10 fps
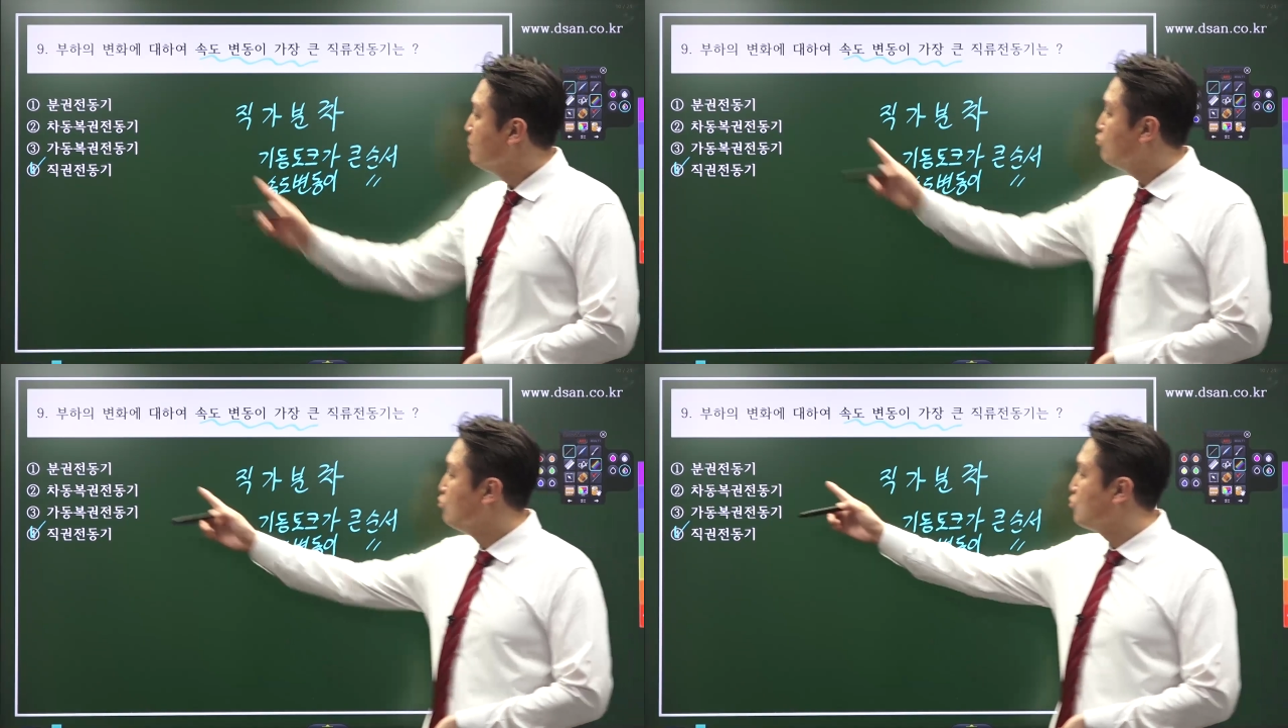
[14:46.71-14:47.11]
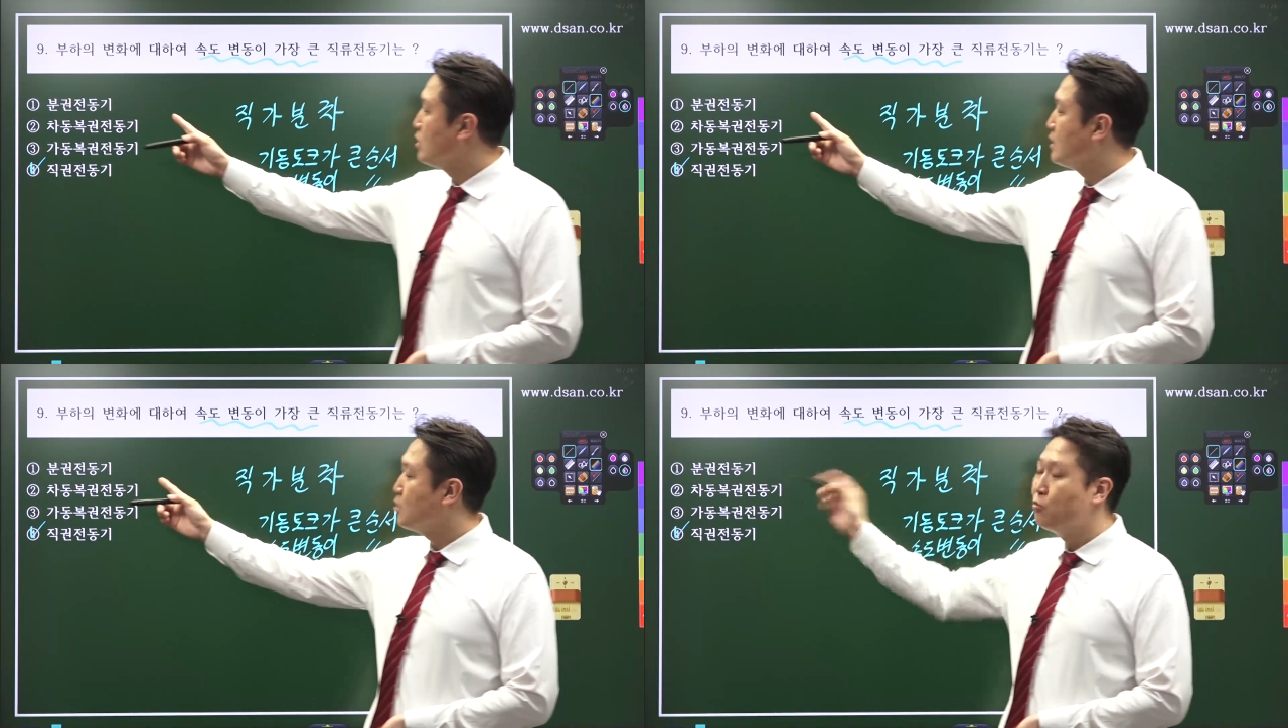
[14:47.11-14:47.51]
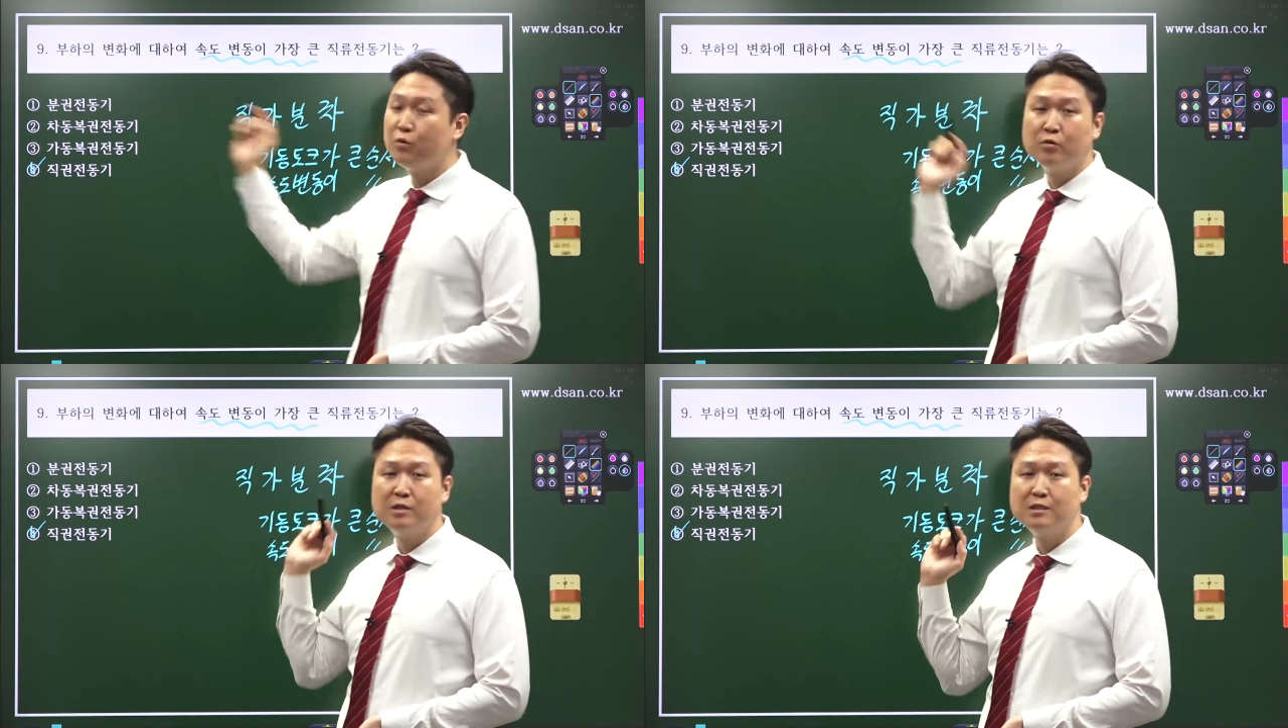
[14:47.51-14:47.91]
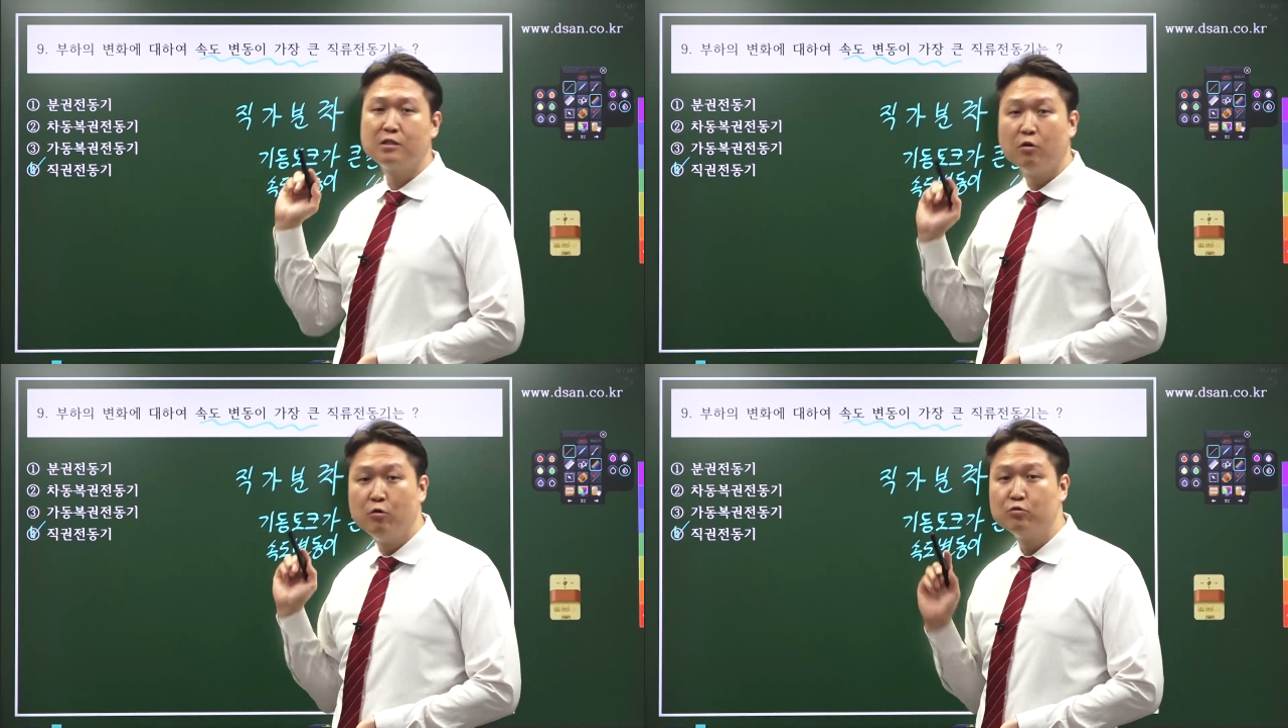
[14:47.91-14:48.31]
분권이나 차동복권은
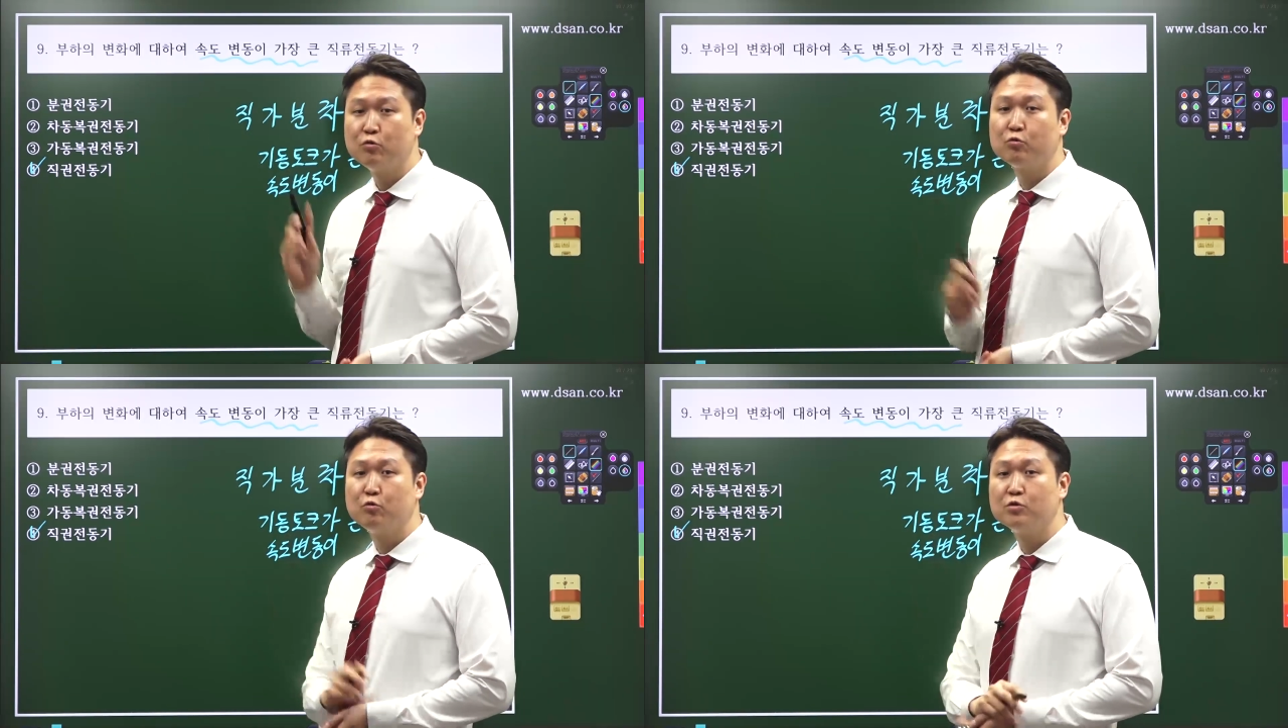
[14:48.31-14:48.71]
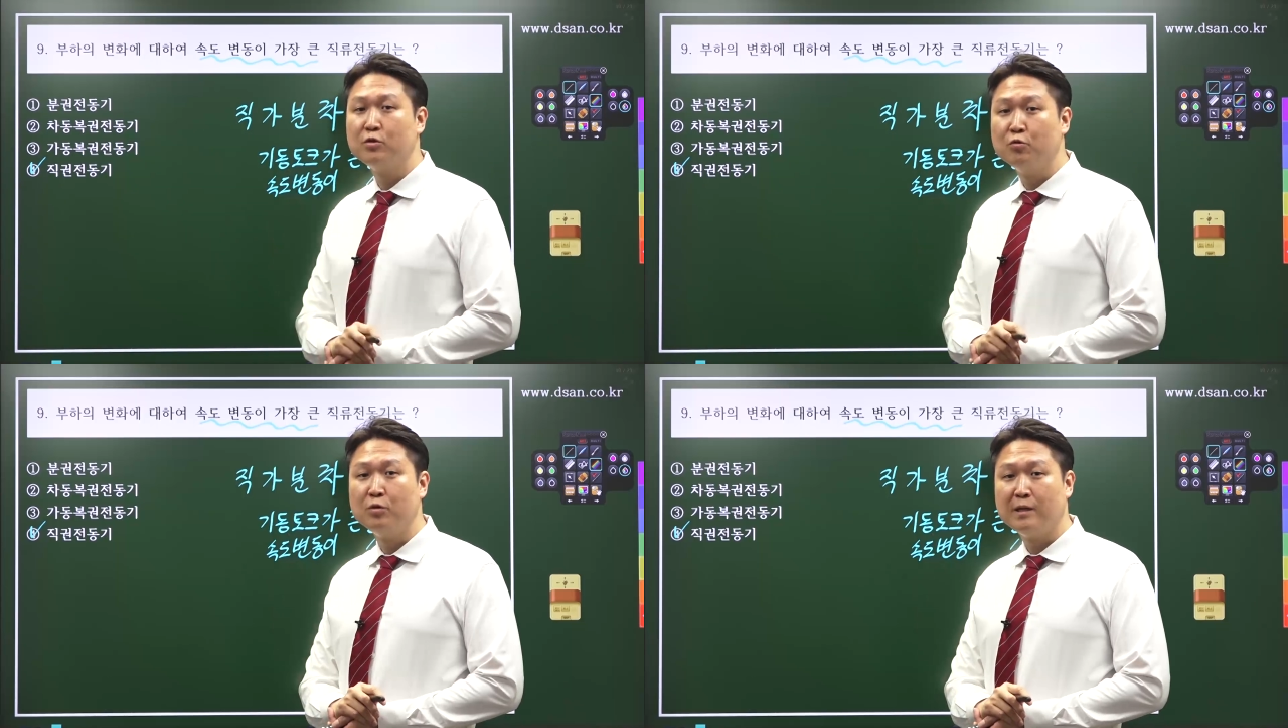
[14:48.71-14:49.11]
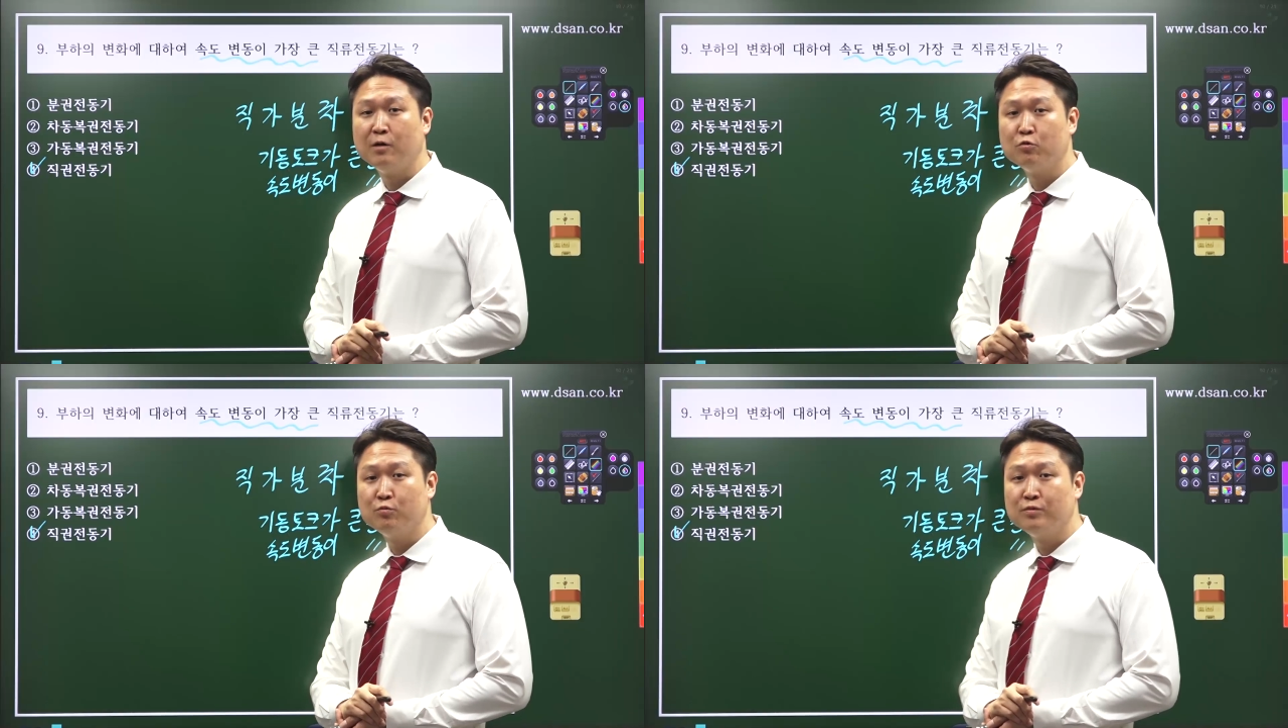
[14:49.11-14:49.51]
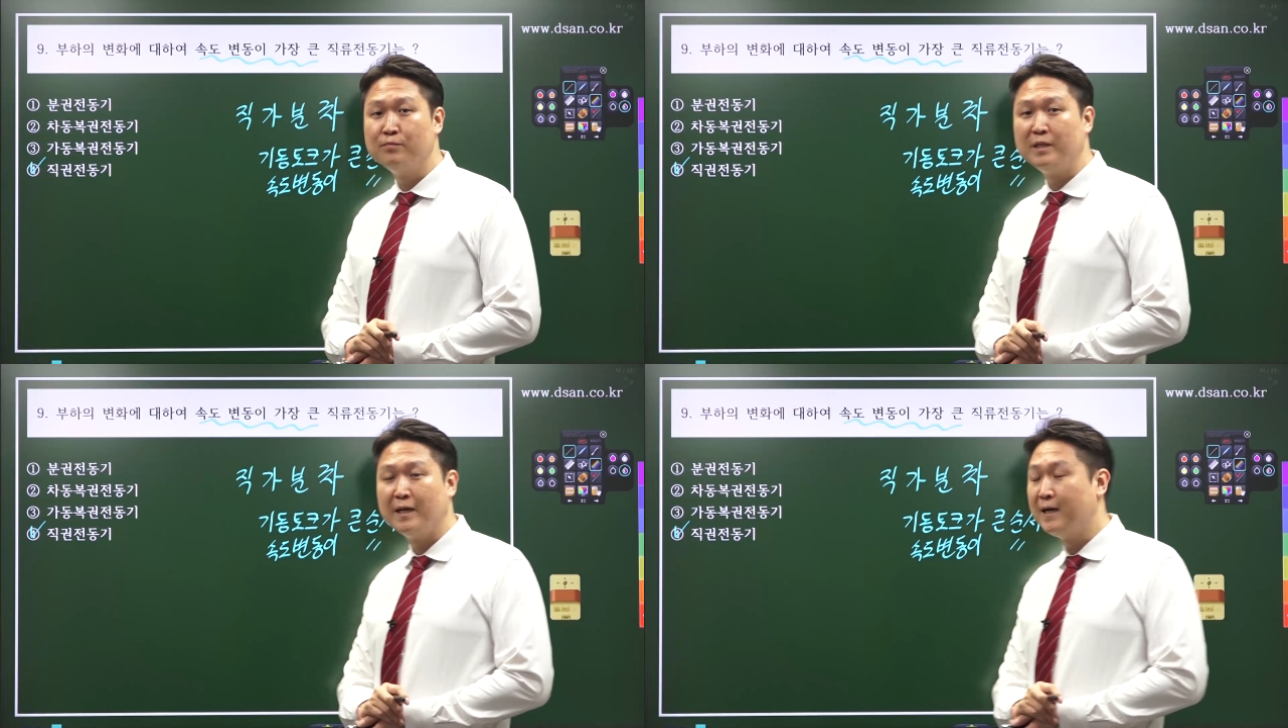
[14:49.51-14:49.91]
정속도 전동기라고도
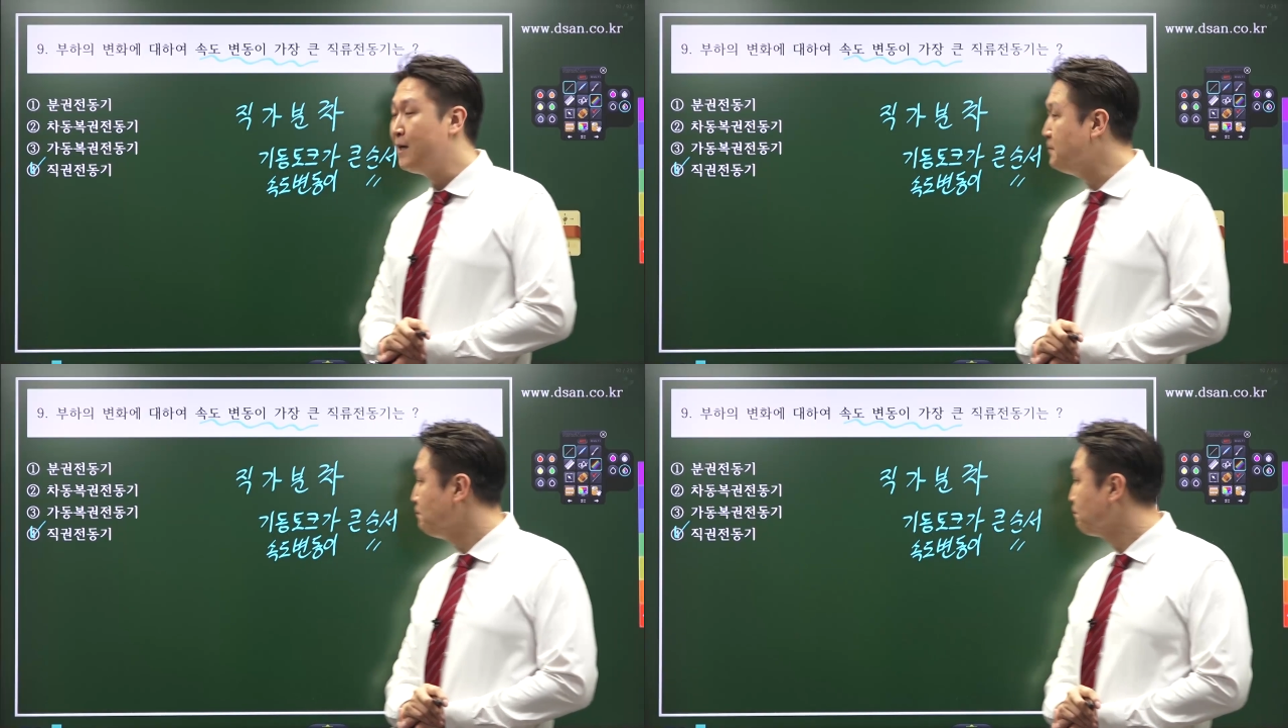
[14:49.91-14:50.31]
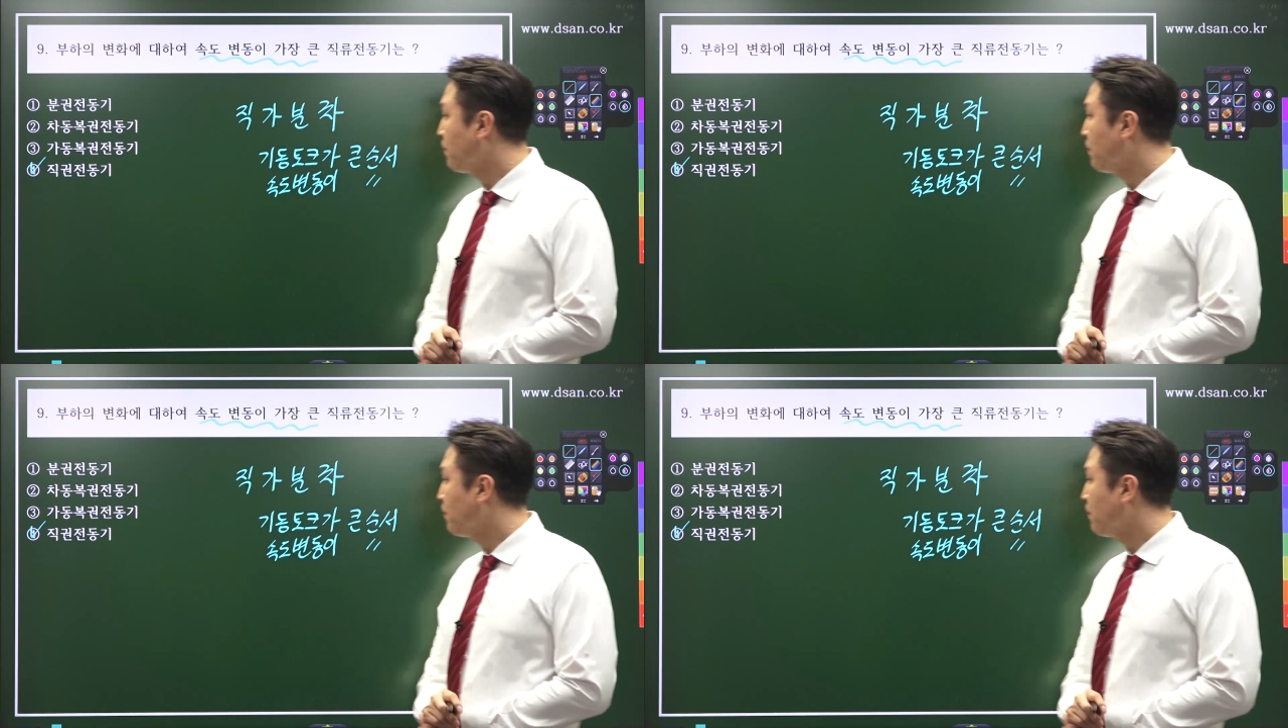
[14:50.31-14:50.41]
부릅니다.